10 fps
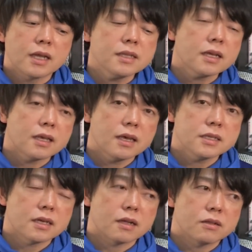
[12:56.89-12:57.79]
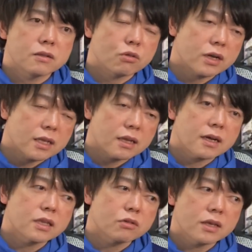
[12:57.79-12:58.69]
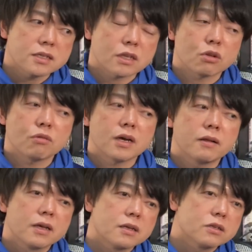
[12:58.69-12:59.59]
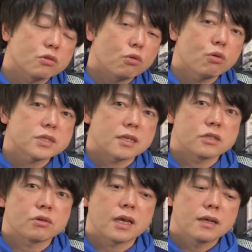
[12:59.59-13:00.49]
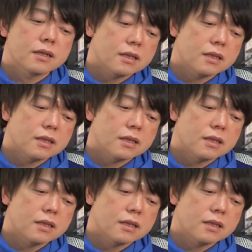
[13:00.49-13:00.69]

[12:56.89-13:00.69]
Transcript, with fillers: 大体経営者とか戦ってる経営者っていうのは、その後者ですよね。